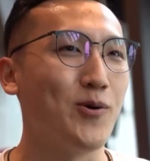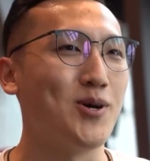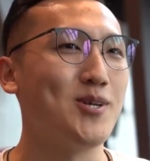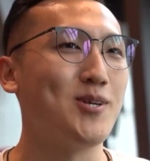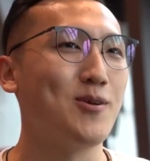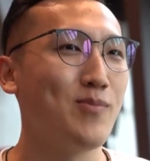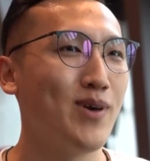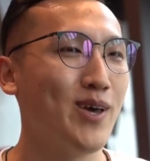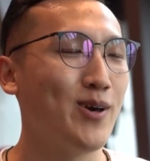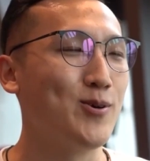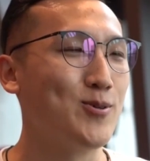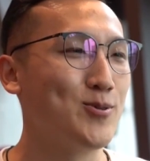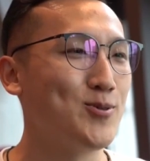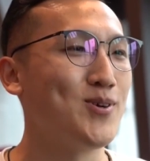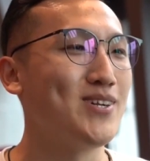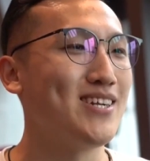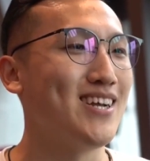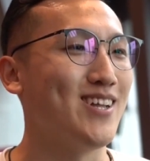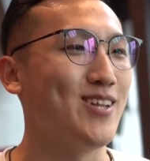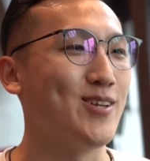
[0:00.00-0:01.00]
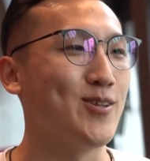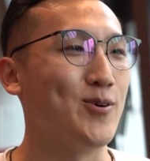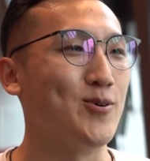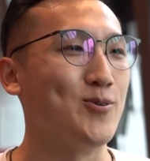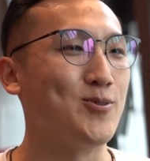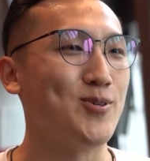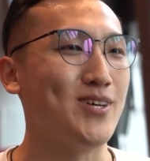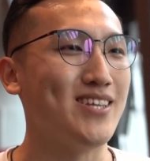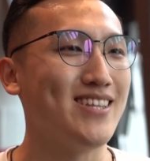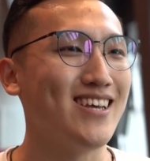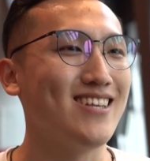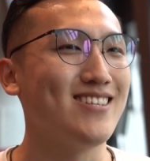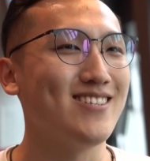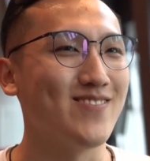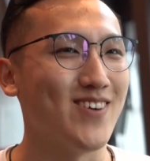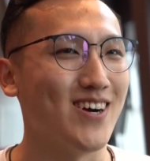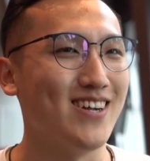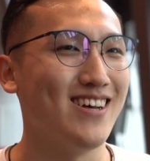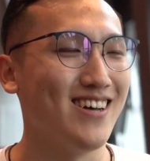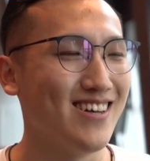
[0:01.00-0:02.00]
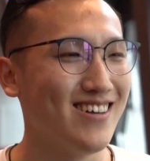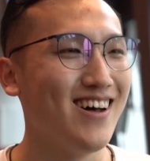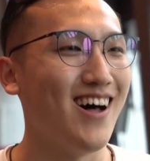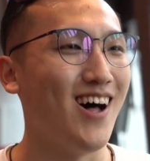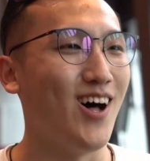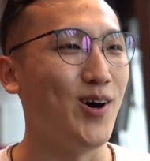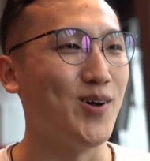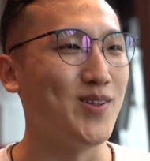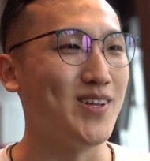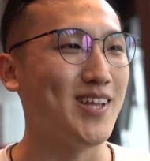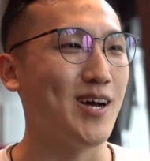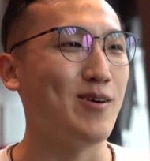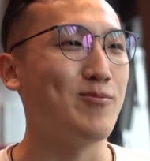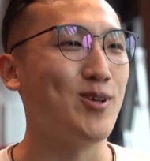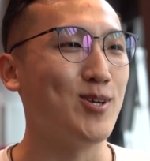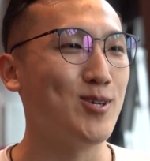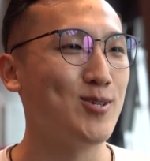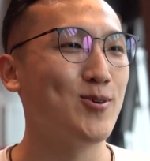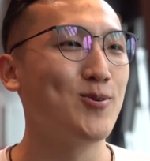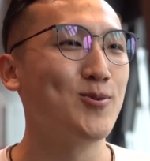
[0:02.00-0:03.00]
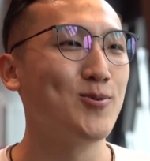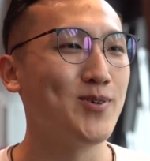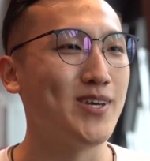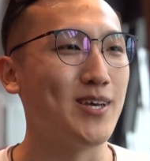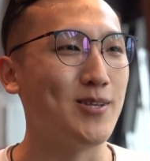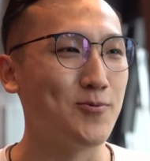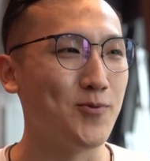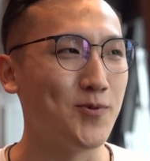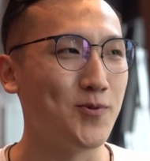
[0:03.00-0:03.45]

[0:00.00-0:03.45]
因为我身边有做这样的同学，电竞玩得很好的，他们的收入也